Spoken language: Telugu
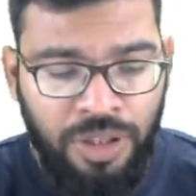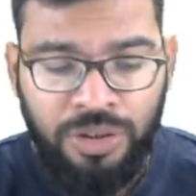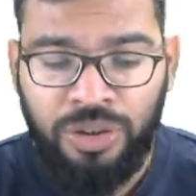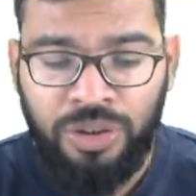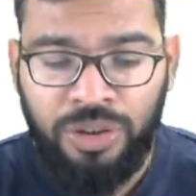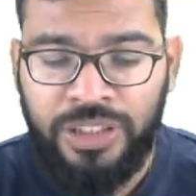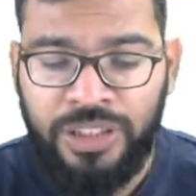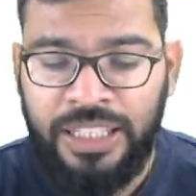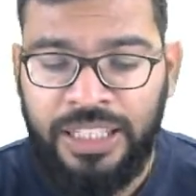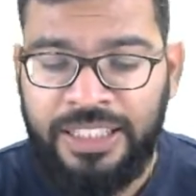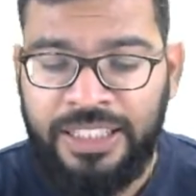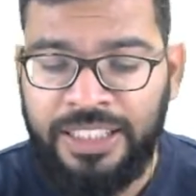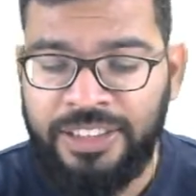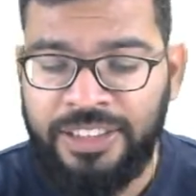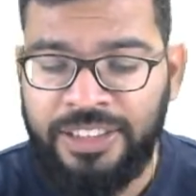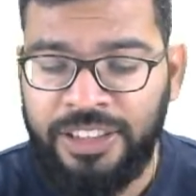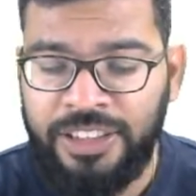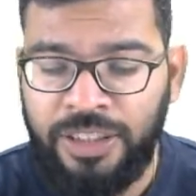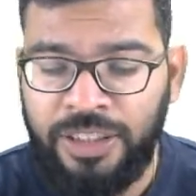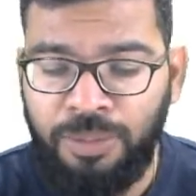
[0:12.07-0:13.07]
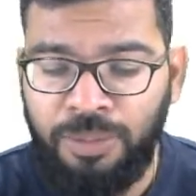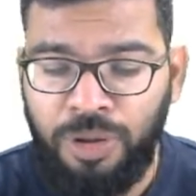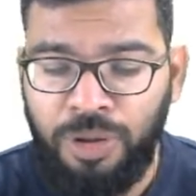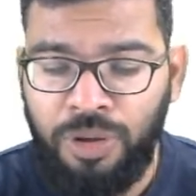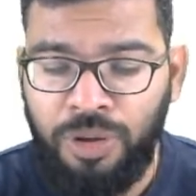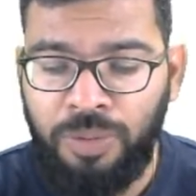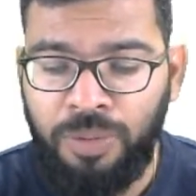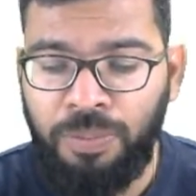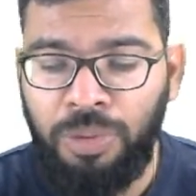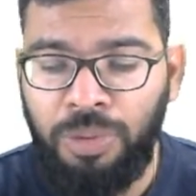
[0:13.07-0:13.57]
సో స్కెల్టల్ సిస్టంలో
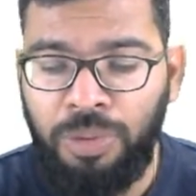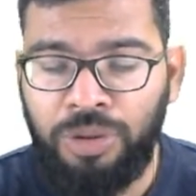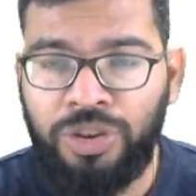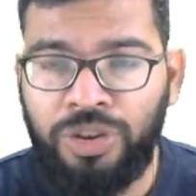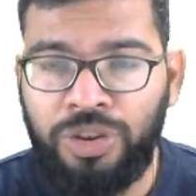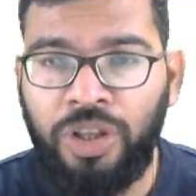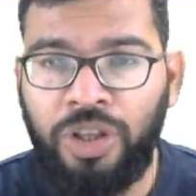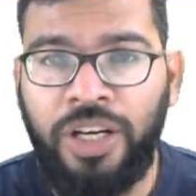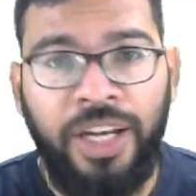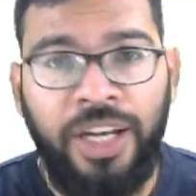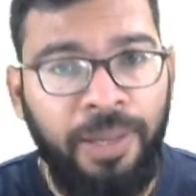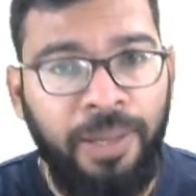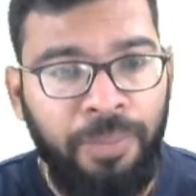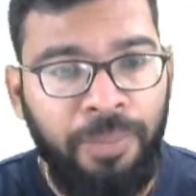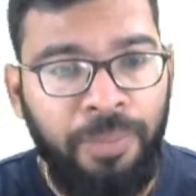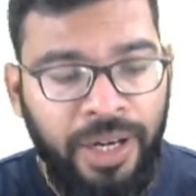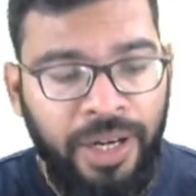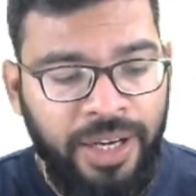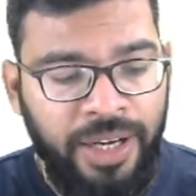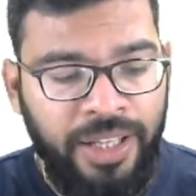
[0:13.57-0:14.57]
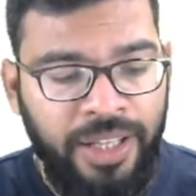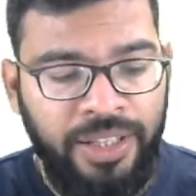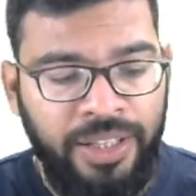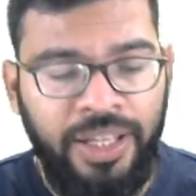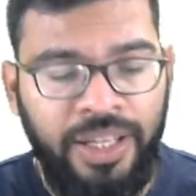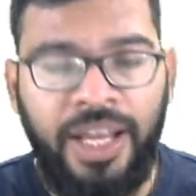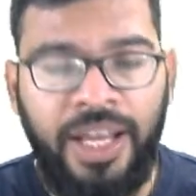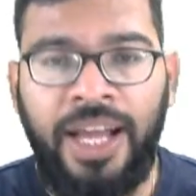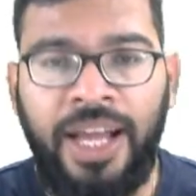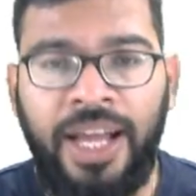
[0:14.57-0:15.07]
బోన్స్ యొక్క నెంబర్
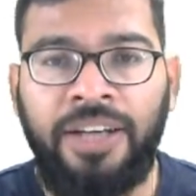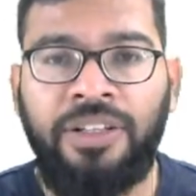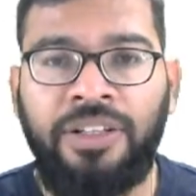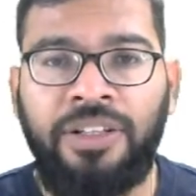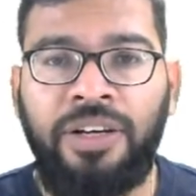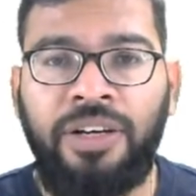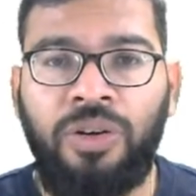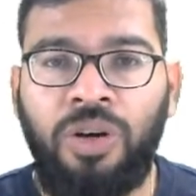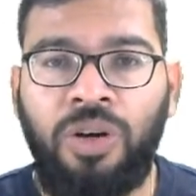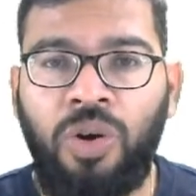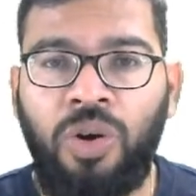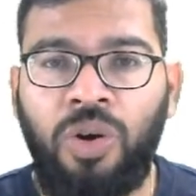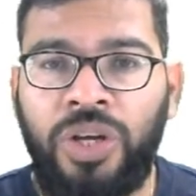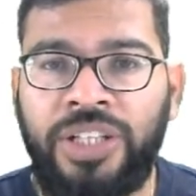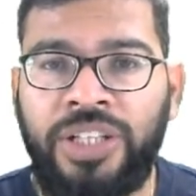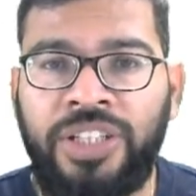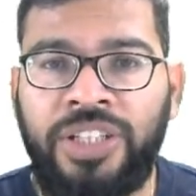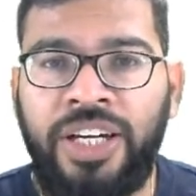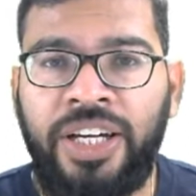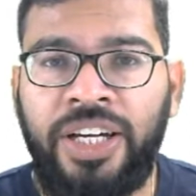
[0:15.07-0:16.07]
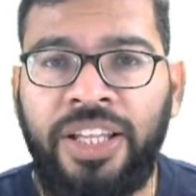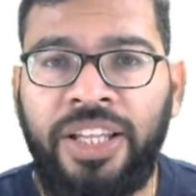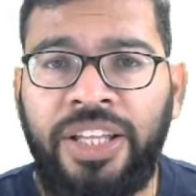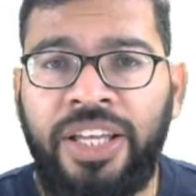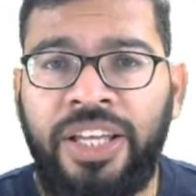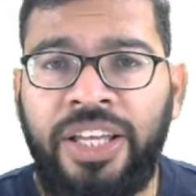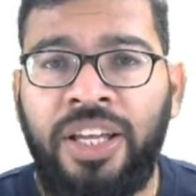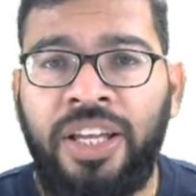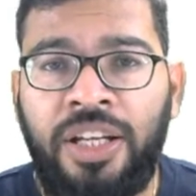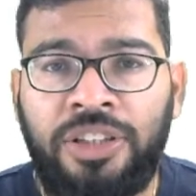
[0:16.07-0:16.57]
అనేది అండ్ దాని యొక్క లొకేషన్ అనేది
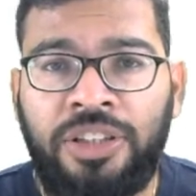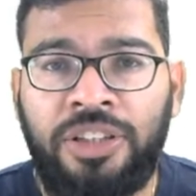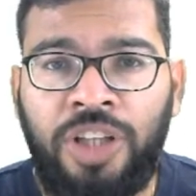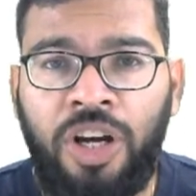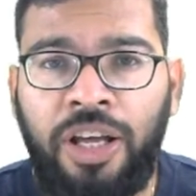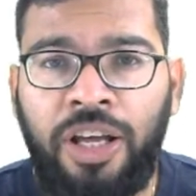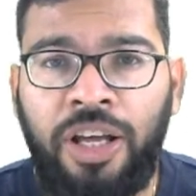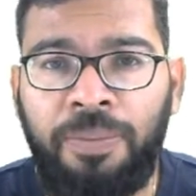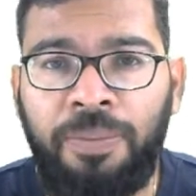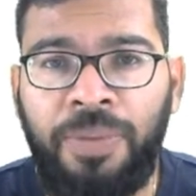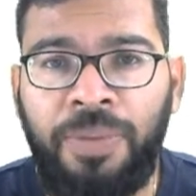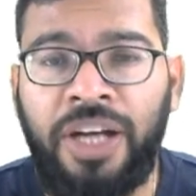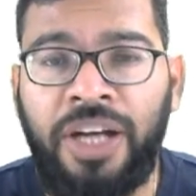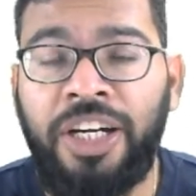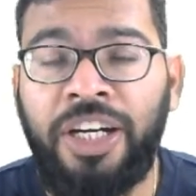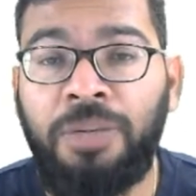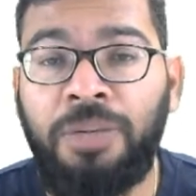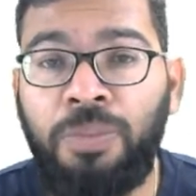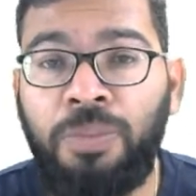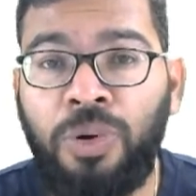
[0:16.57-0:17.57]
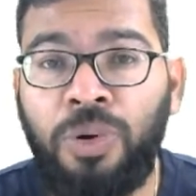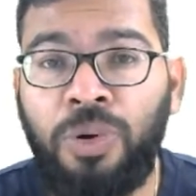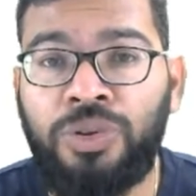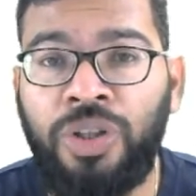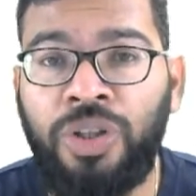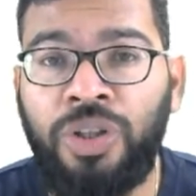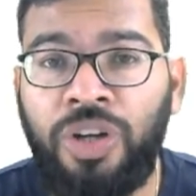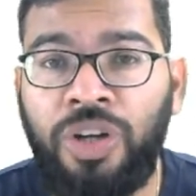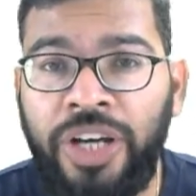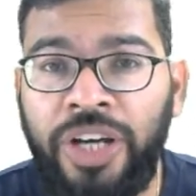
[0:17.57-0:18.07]
చాలా ఇంపార్టెంట్ బోన్స్
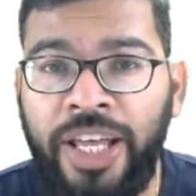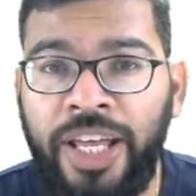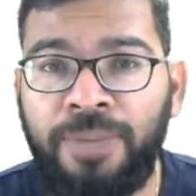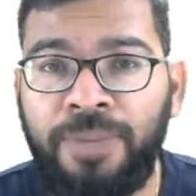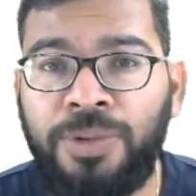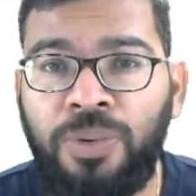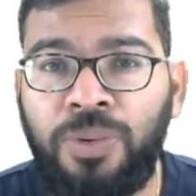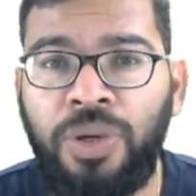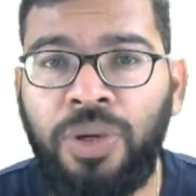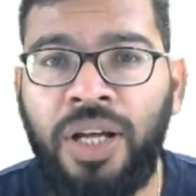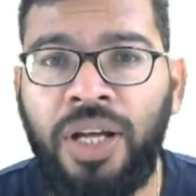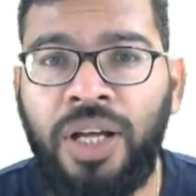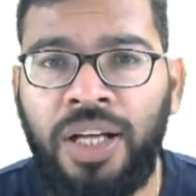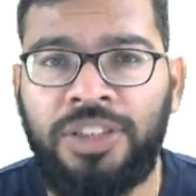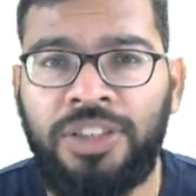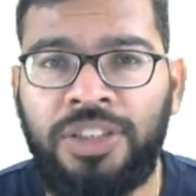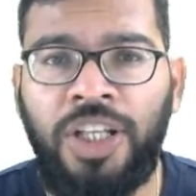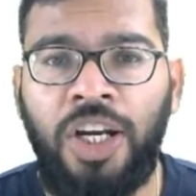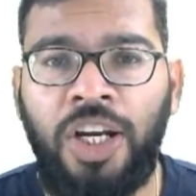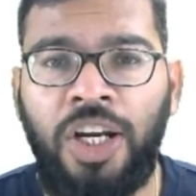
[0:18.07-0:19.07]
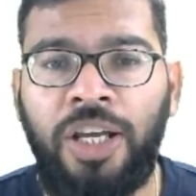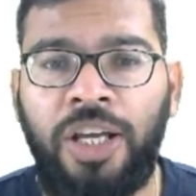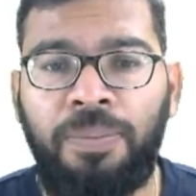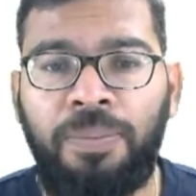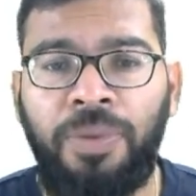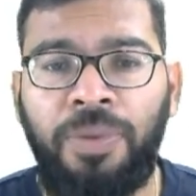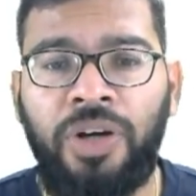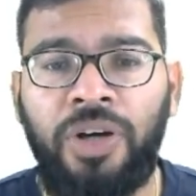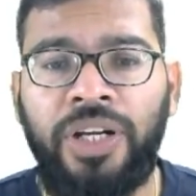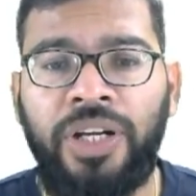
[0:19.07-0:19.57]
యొక్క నేమ్స్ కూడా చాలా
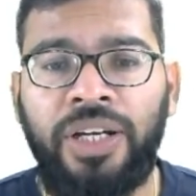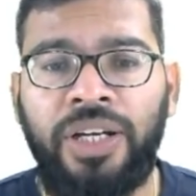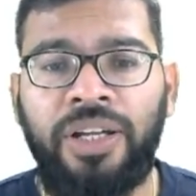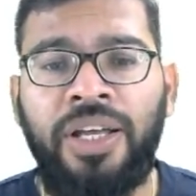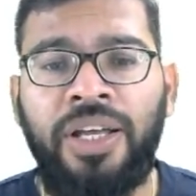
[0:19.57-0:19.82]
ఇంపార్టెంట్